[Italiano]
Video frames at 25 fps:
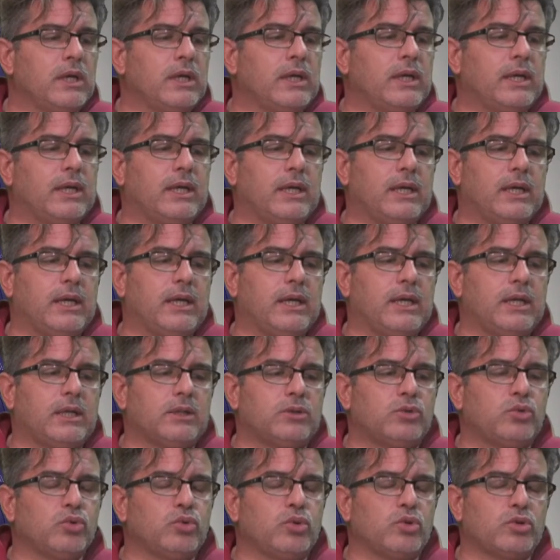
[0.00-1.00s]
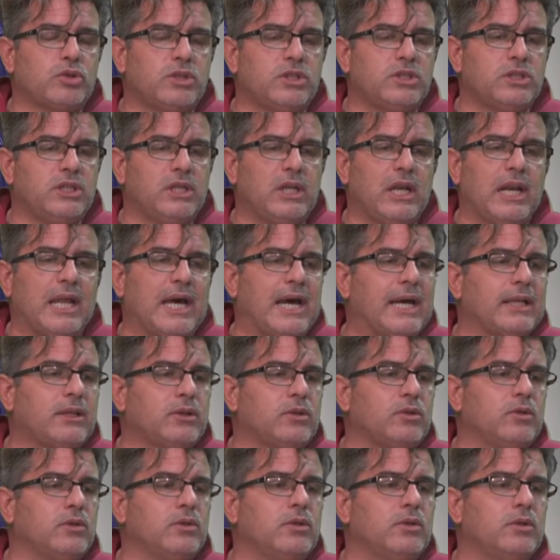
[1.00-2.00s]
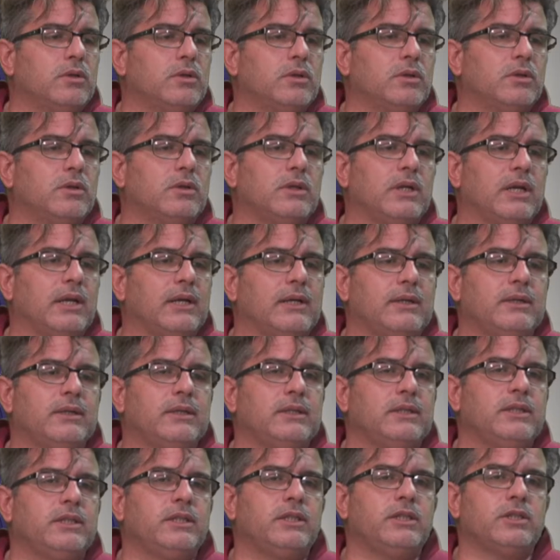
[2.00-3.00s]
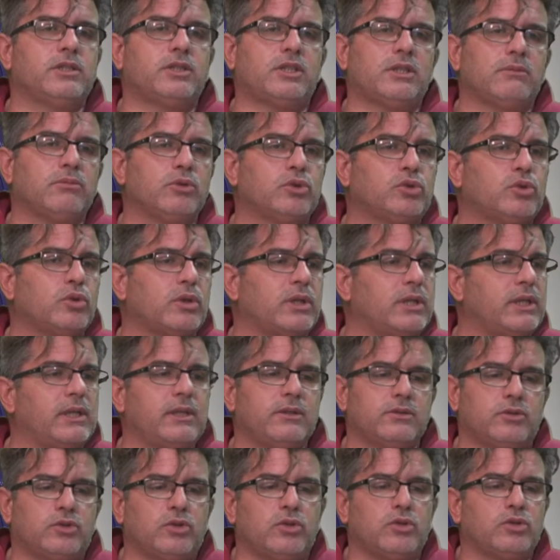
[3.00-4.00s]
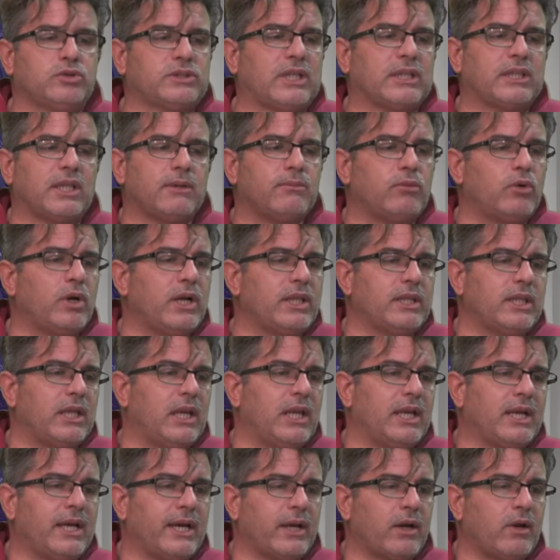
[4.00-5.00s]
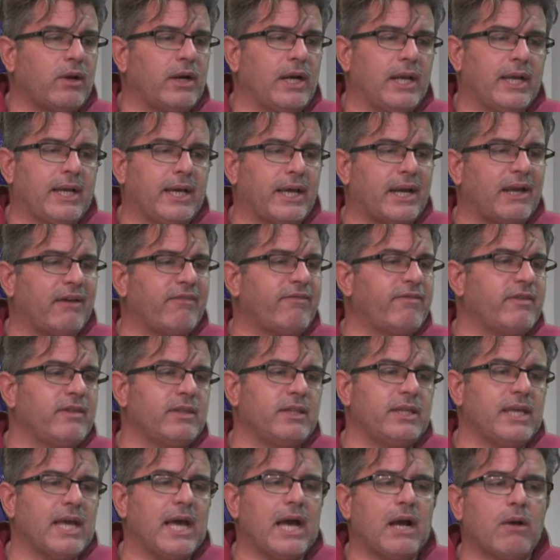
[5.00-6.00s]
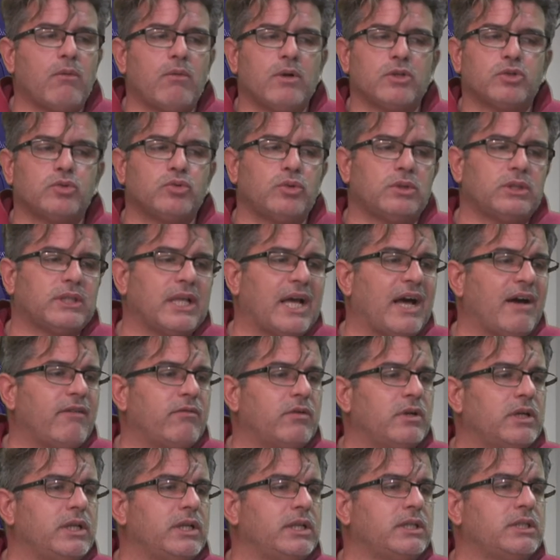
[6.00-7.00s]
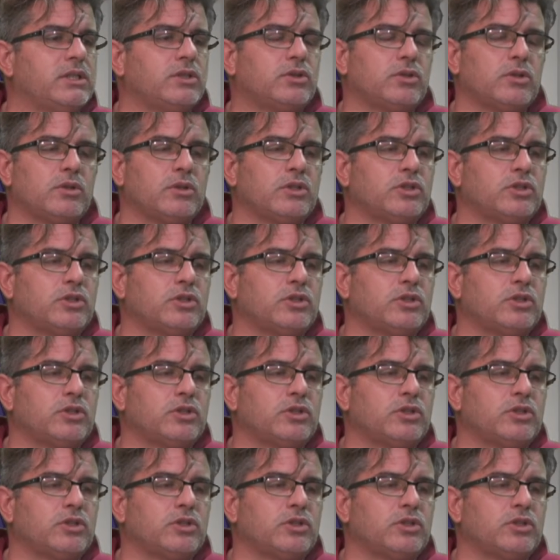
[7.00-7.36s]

eh, tutto sigillato, i distributori sono state abolite le, car le, caraffe di acqua sui tavoli, ci sono